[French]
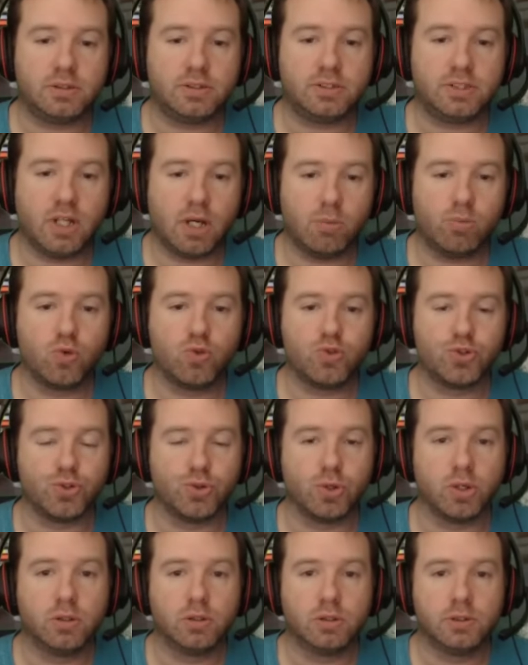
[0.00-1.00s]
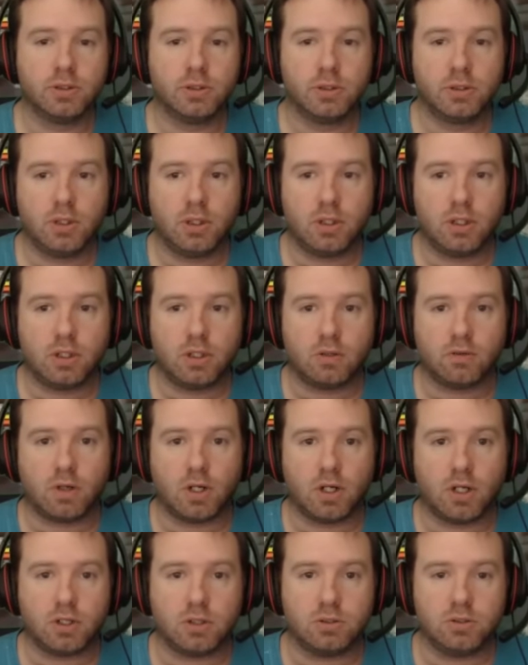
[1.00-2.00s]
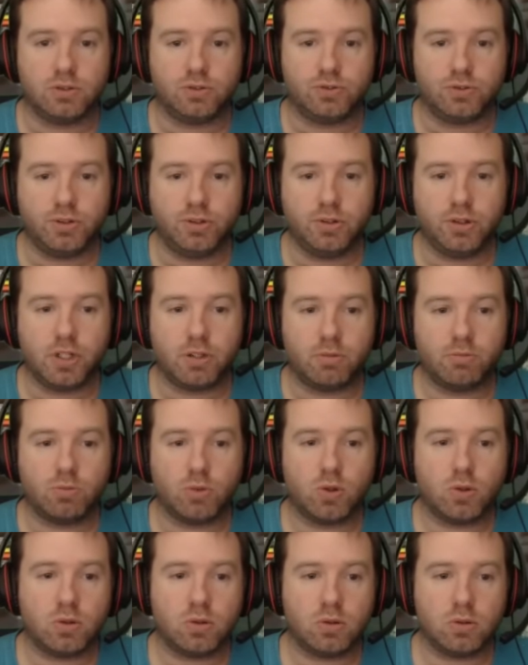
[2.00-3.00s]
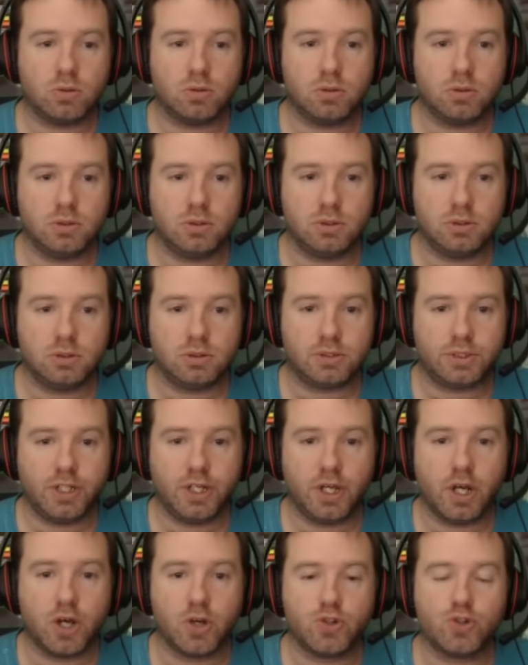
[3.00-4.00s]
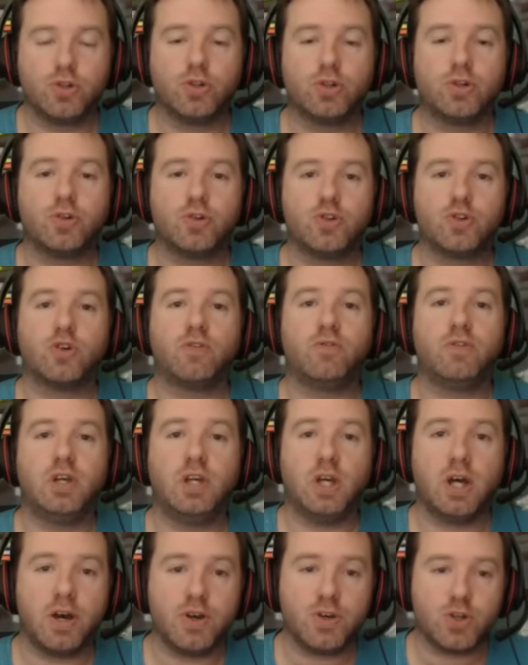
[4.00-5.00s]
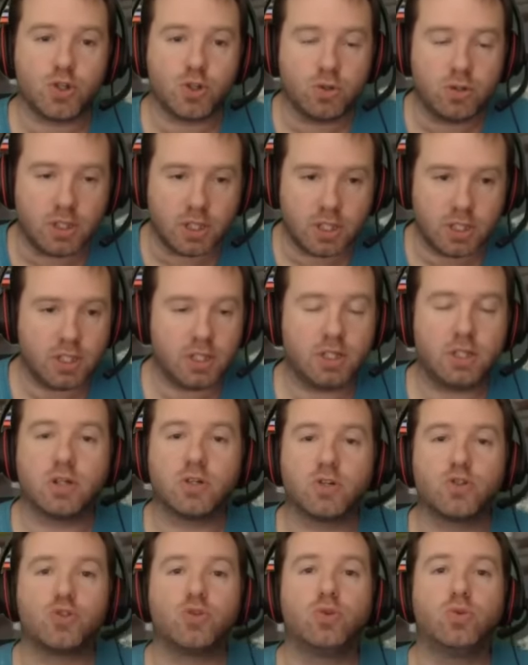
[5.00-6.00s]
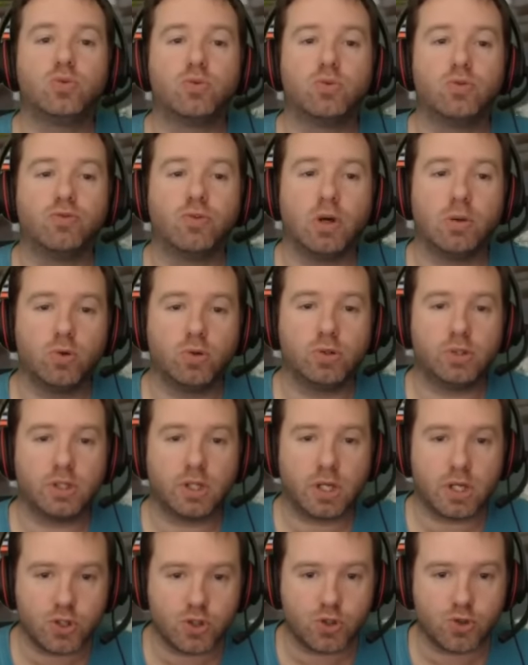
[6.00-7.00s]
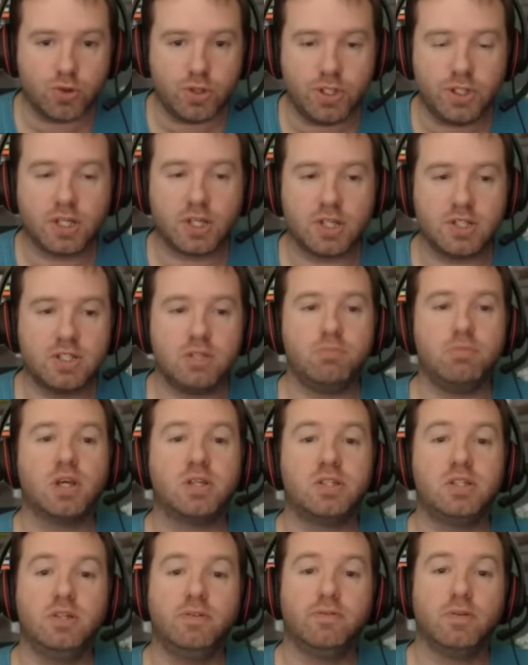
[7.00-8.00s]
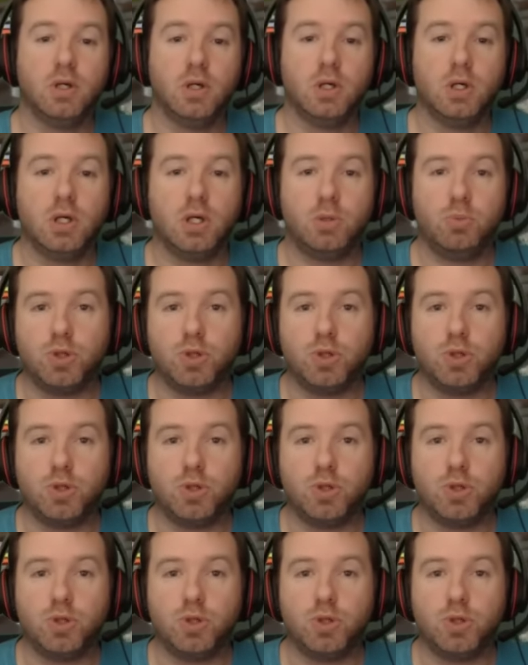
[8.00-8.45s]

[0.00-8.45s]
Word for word: un bon jeu. Hein. Voilà, je vous dis honnêtement, c'est un jeu que je vais acheter car je le trouve vraiment très joli, très immersif.